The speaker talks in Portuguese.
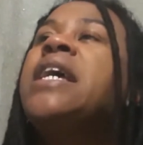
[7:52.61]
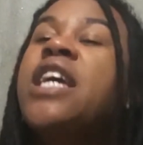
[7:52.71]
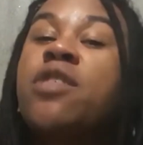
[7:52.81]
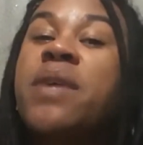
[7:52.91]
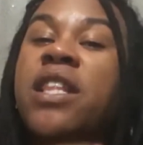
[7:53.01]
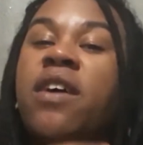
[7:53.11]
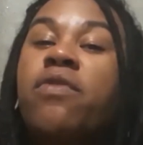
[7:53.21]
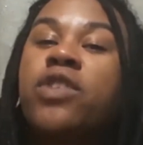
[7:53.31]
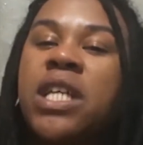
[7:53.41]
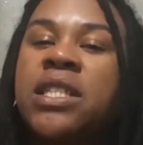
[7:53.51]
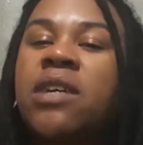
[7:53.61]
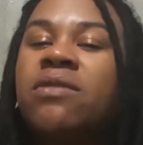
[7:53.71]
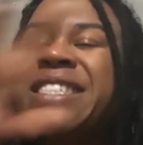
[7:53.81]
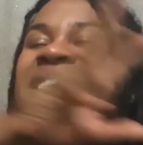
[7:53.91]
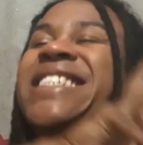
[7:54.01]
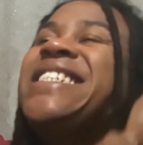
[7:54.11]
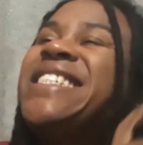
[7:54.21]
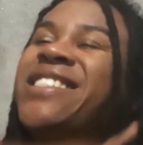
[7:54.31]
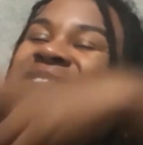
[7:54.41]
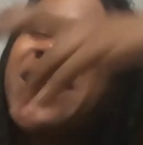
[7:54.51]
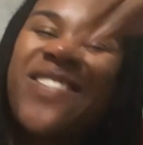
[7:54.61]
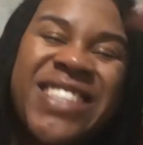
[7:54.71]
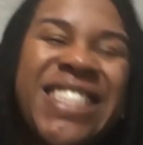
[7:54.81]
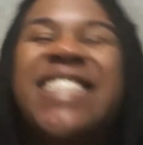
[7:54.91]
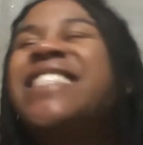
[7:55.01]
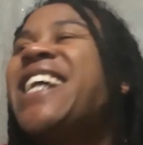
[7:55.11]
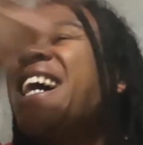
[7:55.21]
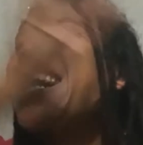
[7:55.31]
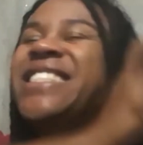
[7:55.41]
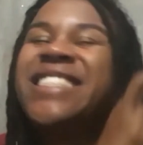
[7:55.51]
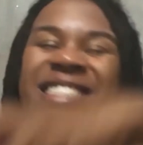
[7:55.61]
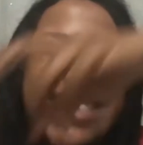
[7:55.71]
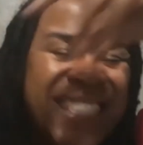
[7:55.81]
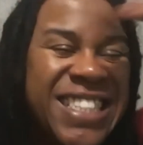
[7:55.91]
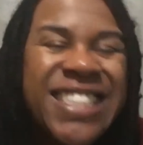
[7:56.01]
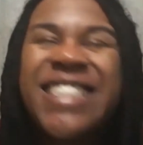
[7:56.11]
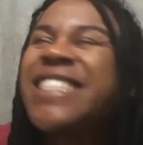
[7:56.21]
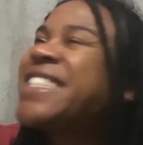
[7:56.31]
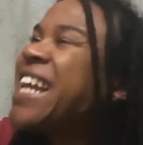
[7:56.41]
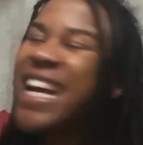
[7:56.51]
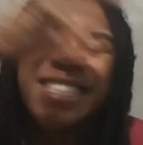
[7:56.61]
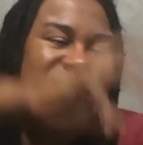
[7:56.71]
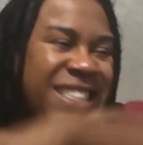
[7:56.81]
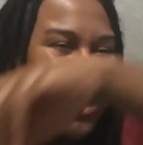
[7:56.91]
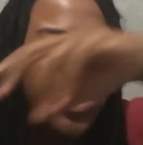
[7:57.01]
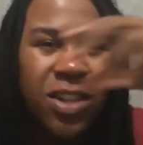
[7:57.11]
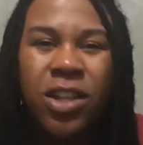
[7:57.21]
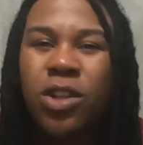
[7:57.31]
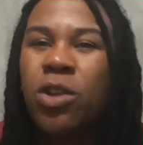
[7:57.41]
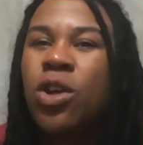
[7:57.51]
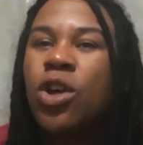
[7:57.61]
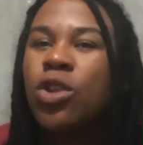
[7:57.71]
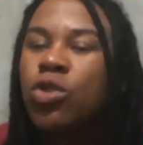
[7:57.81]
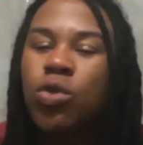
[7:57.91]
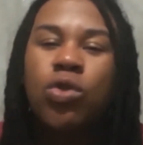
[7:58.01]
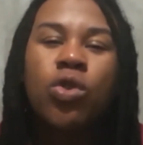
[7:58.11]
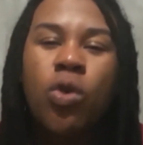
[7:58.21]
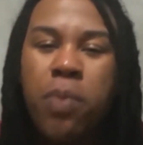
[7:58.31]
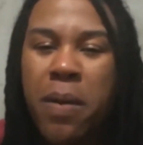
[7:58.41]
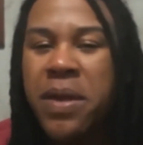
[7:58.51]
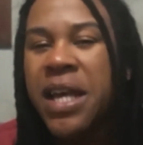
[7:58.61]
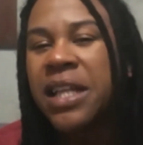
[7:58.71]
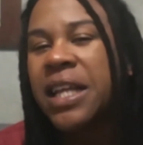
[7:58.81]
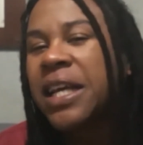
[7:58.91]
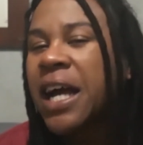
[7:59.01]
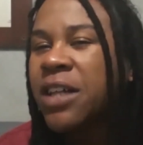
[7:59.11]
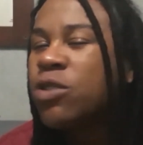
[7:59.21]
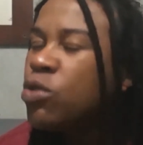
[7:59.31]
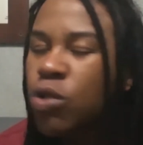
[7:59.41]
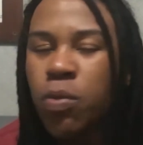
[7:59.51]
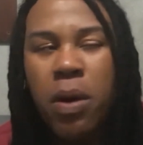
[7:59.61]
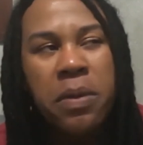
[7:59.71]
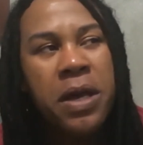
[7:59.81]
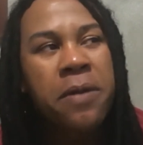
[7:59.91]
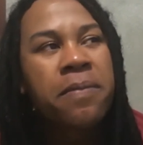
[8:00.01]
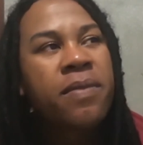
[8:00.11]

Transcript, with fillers: E isso me causava frustração. Isso me dava ansiedade, estresse, tal, tal, tal, tal. Tudo culpa minha, tá ligado? Tudo culpa minha.